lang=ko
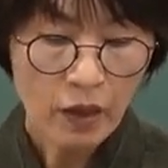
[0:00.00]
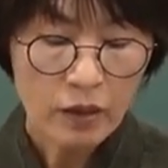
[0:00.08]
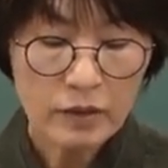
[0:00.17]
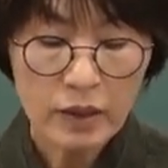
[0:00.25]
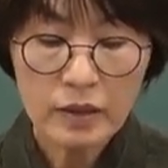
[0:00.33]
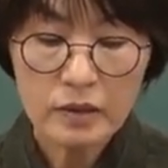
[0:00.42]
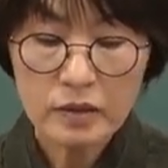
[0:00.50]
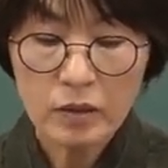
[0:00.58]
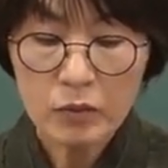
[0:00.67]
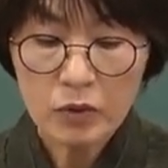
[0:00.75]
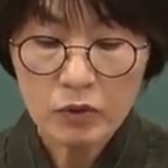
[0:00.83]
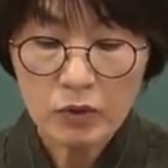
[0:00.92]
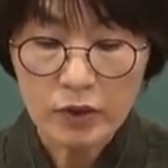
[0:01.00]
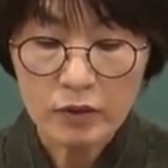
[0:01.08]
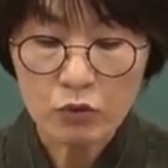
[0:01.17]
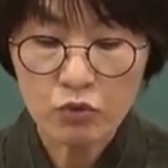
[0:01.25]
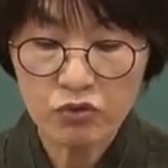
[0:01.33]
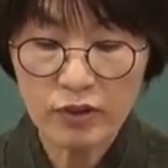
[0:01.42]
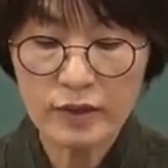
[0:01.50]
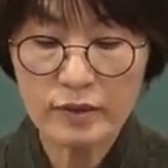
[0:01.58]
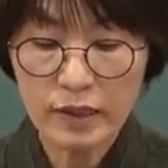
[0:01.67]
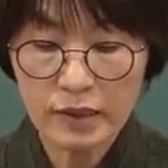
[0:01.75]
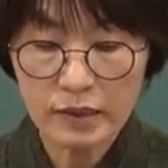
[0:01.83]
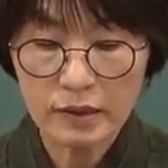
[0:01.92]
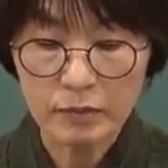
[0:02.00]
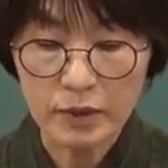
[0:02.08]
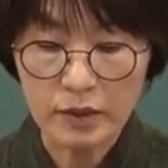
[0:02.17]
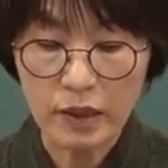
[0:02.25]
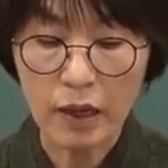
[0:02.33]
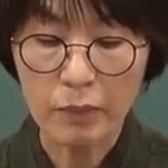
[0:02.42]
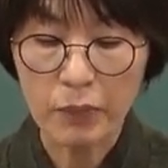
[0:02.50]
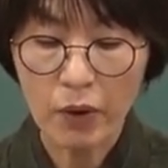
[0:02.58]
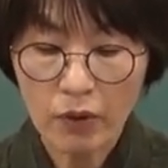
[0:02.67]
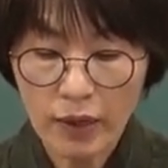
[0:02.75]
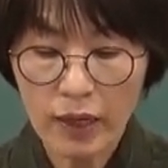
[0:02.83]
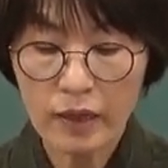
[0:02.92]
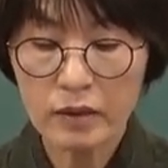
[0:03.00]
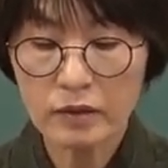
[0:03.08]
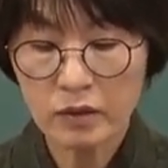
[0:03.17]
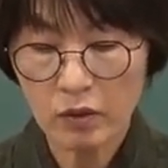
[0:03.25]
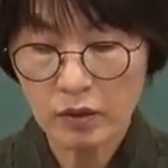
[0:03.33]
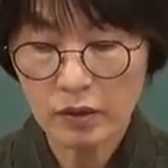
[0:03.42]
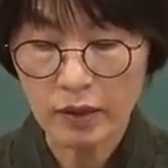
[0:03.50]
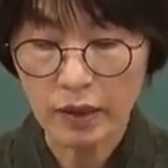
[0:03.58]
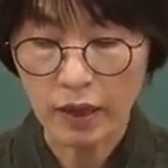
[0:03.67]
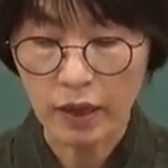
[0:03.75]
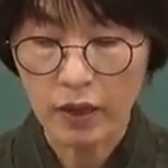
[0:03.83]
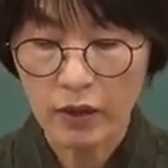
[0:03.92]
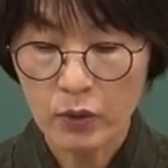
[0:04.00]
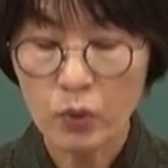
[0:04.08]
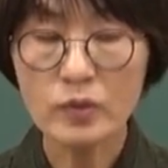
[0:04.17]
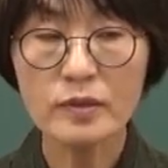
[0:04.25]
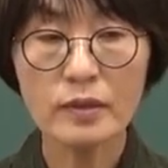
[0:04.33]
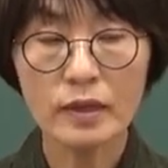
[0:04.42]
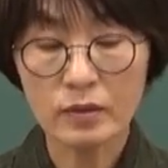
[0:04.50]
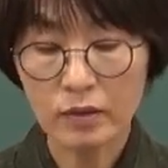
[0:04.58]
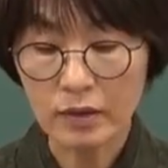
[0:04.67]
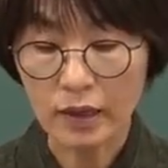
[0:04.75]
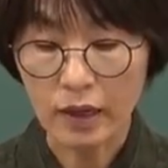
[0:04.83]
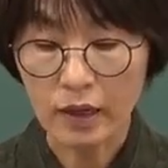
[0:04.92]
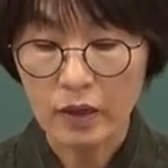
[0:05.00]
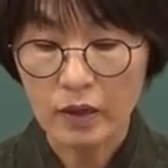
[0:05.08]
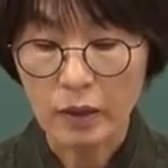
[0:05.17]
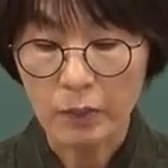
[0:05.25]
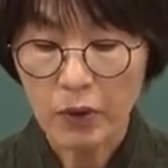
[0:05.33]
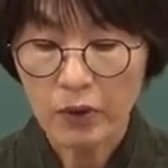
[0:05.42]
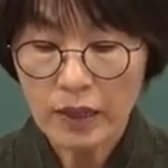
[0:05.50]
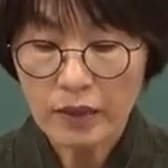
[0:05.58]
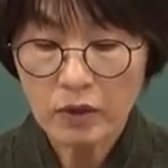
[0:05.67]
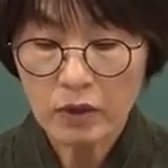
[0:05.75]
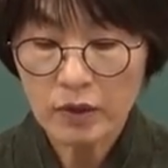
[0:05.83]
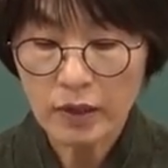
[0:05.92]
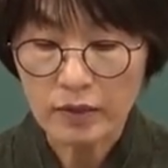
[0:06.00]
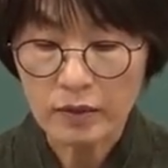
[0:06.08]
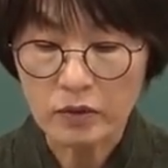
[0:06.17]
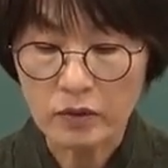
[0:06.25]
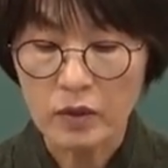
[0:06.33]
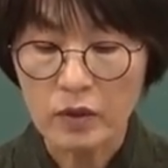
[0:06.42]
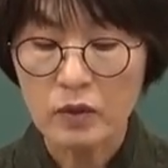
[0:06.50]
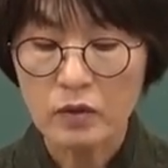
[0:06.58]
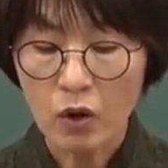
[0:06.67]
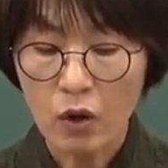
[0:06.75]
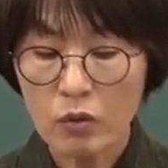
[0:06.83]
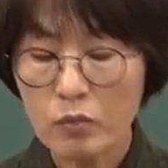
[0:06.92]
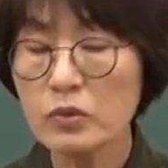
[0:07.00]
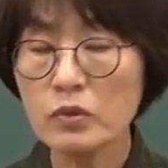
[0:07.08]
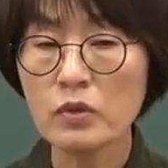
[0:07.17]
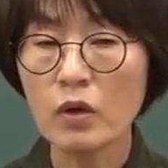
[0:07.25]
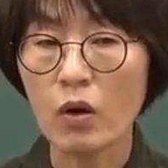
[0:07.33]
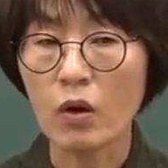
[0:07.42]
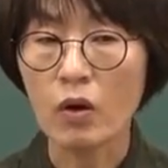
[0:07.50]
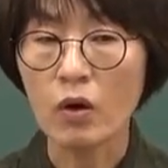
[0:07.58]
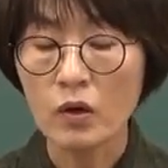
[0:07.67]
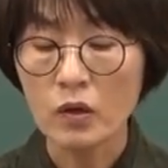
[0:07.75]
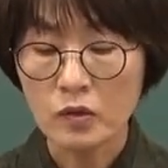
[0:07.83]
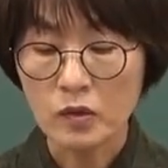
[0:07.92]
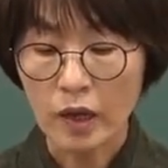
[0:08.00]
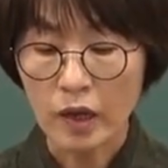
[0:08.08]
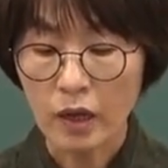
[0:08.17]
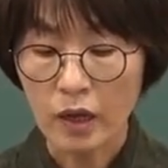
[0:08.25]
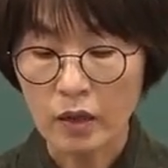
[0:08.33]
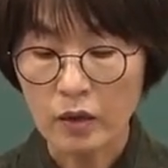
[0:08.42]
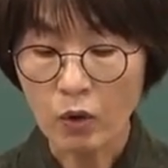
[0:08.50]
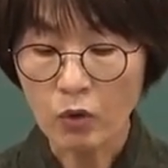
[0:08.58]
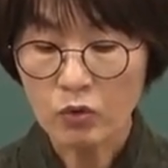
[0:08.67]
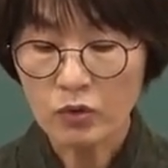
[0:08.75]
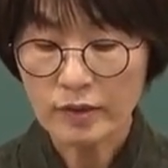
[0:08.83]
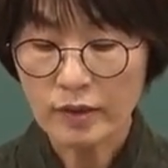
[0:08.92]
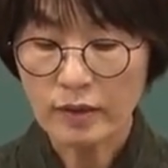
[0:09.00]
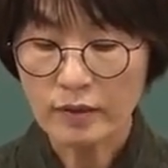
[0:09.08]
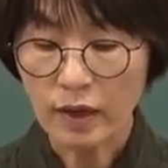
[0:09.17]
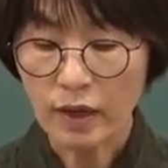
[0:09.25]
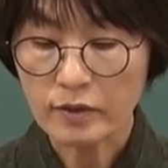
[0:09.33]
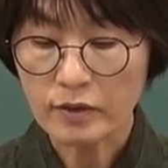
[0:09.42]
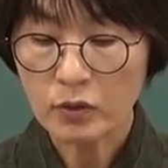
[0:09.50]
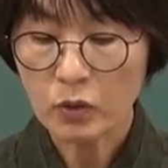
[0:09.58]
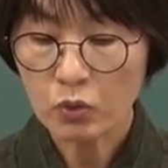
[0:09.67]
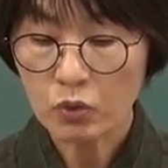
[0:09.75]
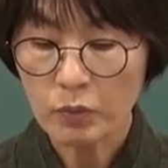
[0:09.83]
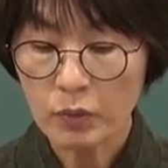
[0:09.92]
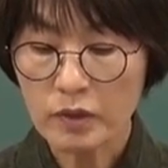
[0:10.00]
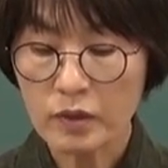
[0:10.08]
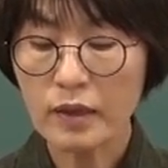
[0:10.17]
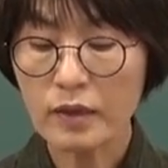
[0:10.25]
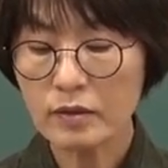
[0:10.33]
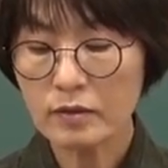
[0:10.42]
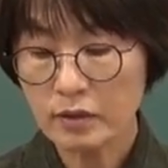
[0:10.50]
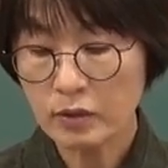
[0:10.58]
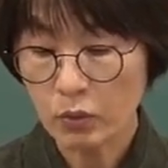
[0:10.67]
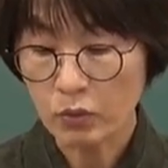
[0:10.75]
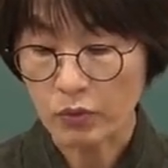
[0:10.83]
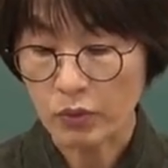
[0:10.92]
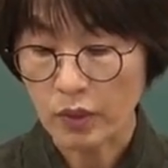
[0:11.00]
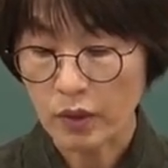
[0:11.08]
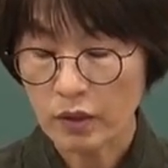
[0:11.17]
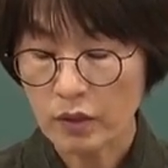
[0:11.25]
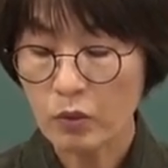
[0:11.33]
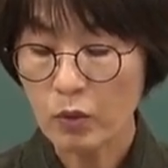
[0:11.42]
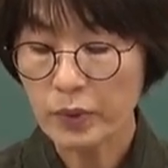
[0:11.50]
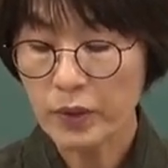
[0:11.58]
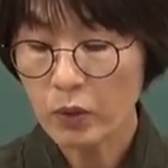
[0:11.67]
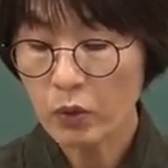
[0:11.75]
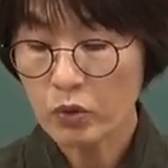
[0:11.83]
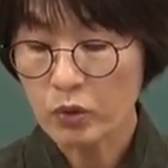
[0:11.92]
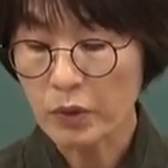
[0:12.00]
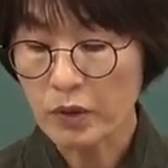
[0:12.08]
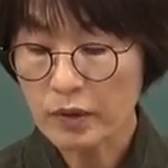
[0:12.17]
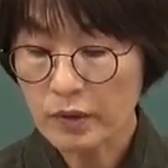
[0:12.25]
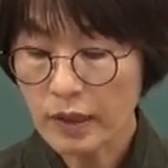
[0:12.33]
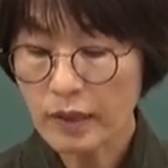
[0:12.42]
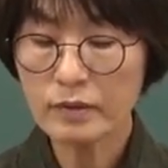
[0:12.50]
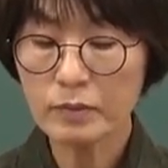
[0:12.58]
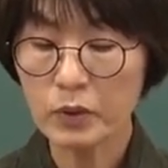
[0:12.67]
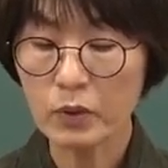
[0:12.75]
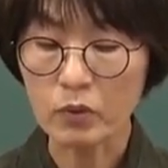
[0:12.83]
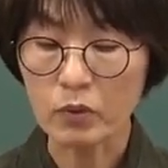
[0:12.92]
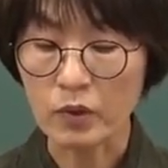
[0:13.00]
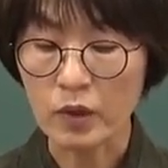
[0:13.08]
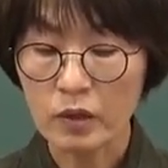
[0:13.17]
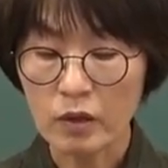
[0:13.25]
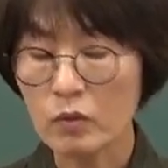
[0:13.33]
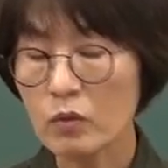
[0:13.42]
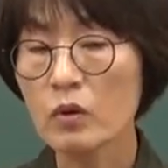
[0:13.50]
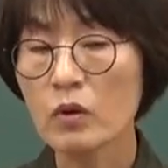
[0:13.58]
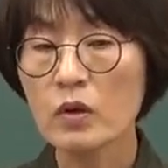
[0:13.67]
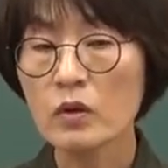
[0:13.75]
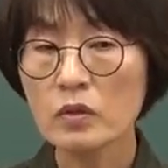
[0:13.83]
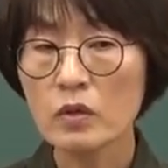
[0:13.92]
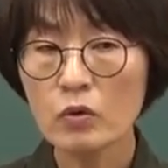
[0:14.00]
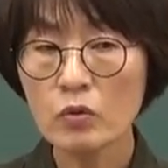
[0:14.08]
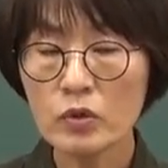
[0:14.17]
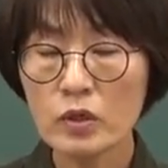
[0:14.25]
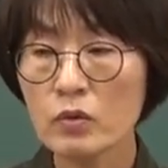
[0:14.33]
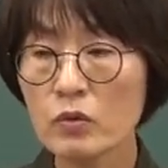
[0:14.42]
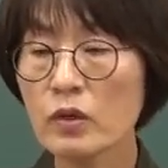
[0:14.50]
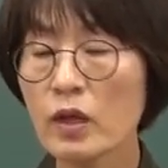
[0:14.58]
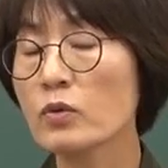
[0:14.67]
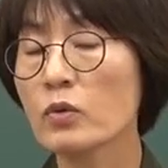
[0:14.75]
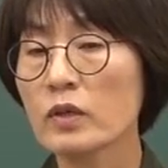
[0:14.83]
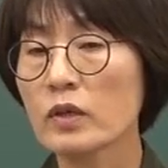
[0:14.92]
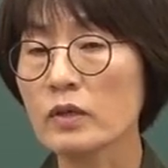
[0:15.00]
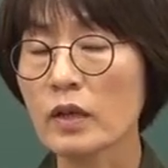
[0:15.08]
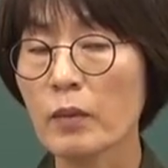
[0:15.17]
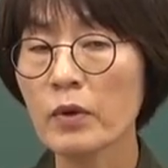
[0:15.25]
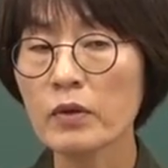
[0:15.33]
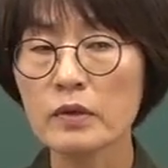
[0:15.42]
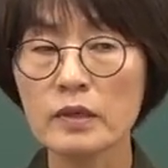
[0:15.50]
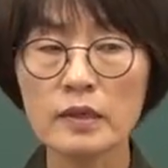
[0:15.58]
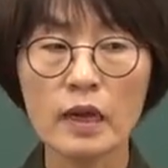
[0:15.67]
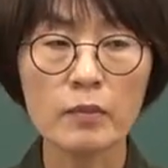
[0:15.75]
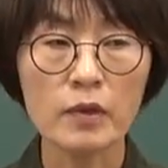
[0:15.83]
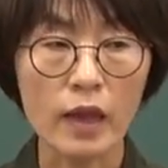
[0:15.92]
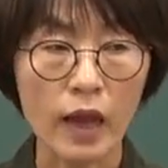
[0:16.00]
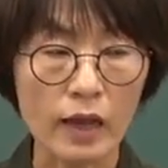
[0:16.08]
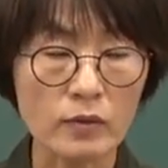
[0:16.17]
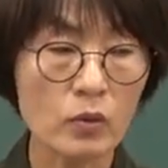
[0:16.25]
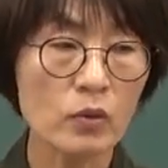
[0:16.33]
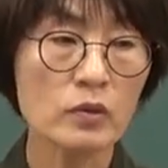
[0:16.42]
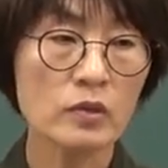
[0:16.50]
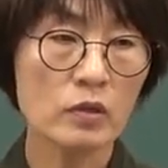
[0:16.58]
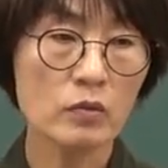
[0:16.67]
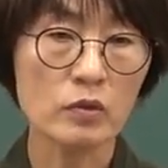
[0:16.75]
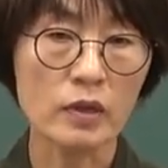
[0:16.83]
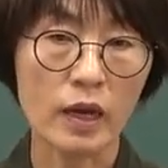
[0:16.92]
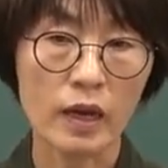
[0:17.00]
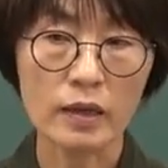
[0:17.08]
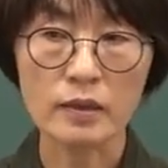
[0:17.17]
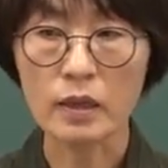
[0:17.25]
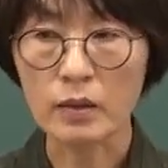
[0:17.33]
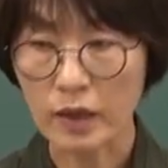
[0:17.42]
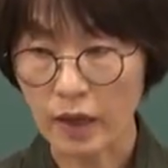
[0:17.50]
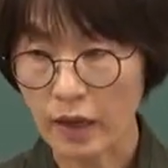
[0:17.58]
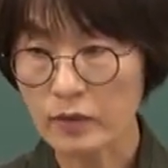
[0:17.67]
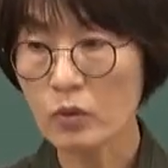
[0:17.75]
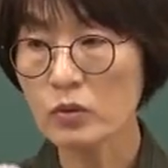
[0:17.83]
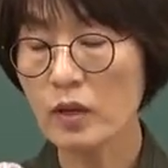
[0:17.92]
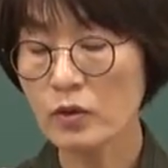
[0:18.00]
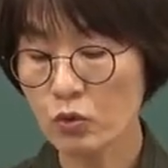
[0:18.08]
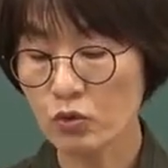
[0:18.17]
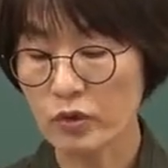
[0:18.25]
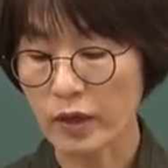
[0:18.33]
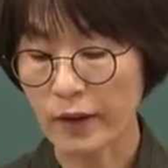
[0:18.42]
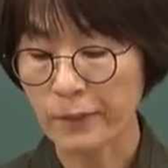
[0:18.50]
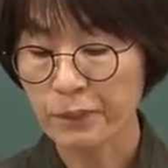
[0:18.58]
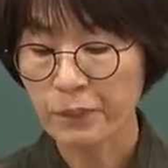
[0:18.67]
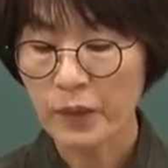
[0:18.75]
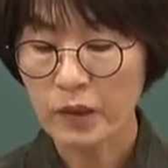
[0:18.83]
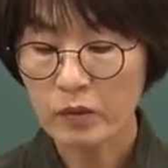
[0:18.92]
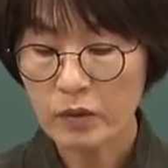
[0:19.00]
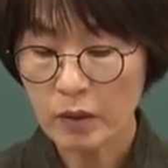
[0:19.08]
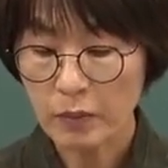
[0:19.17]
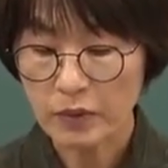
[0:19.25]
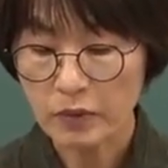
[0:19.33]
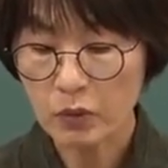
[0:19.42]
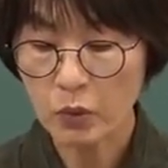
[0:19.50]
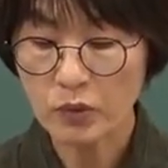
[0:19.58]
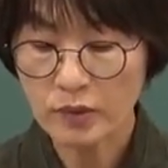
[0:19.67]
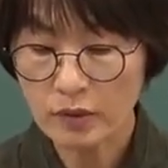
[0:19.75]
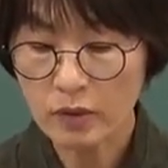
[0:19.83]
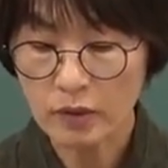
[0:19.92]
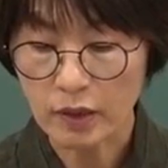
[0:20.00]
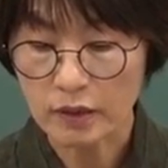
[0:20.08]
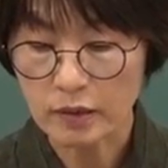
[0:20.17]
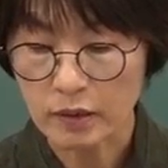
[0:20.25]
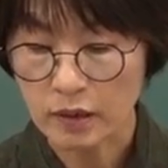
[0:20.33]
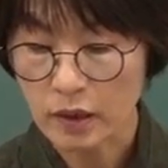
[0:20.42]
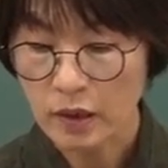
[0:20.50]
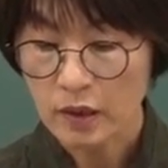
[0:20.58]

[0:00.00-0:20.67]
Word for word: 근데 이 실험 연구에는 두 가지가 있습니다. 평행 설계, 교차 설계. 그러니까 평행 설계는 처음부터 자, 연구 대상자가 치료군이면 끝까지 치료군, 그리고 비교군이면 끝까지 비교군. 결국 실험군이 있고 대조군이 있다면 이 사람은 계속 실험군이야. 이 사람은 계속 대조군이야. 그런데 비해서 교차 설계는